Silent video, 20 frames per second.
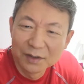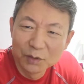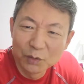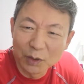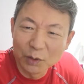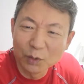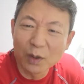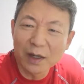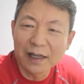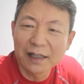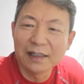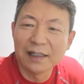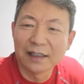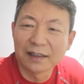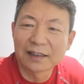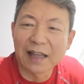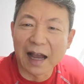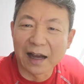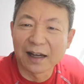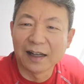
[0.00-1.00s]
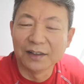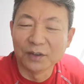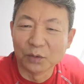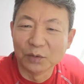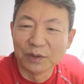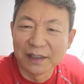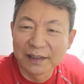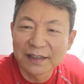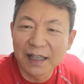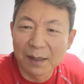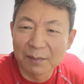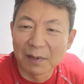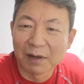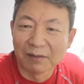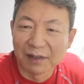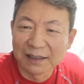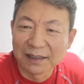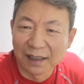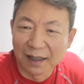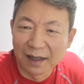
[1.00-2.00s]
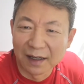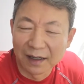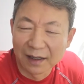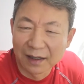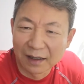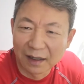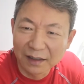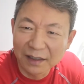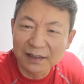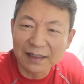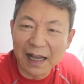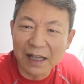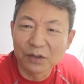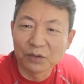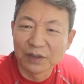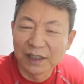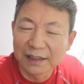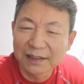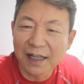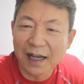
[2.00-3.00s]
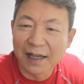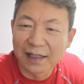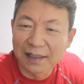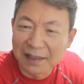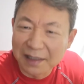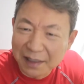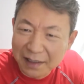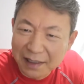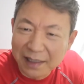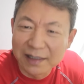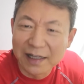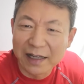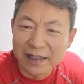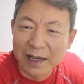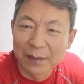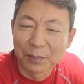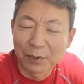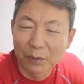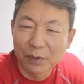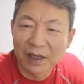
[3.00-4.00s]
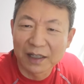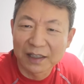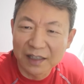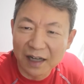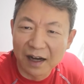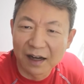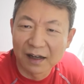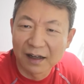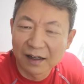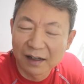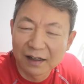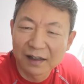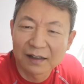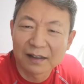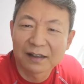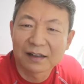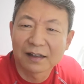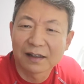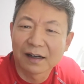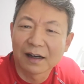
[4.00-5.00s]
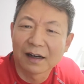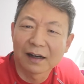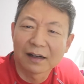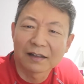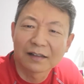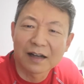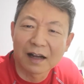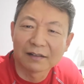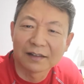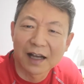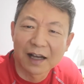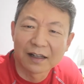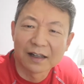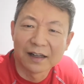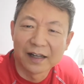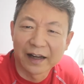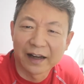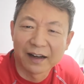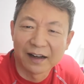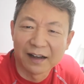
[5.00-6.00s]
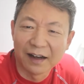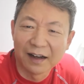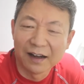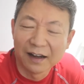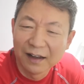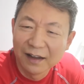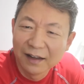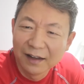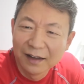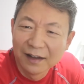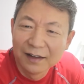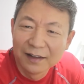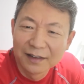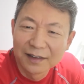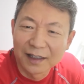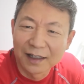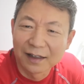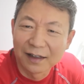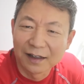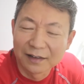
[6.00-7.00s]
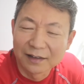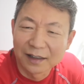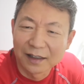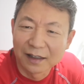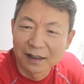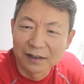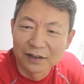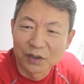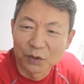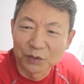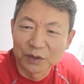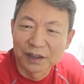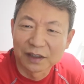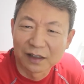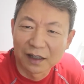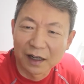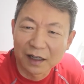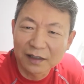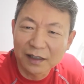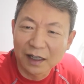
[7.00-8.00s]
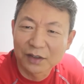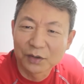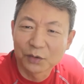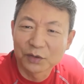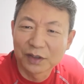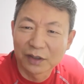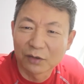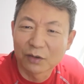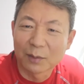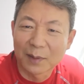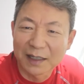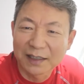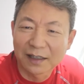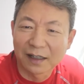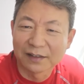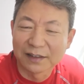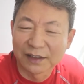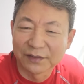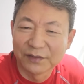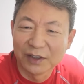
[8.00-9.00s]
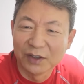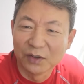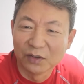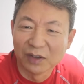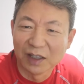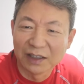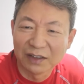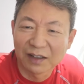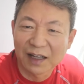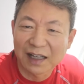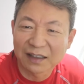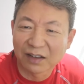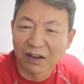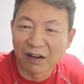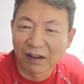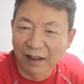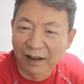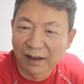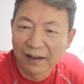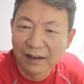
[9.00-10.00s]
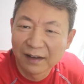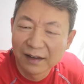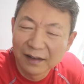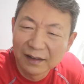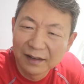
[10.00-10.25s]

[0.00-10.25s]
最多给你打个友谊赛吧，我想，而且打友谊赛人家也不会上上他的这个。这个这个球星呢，上球星恐怕上几分钟也就拉倒了。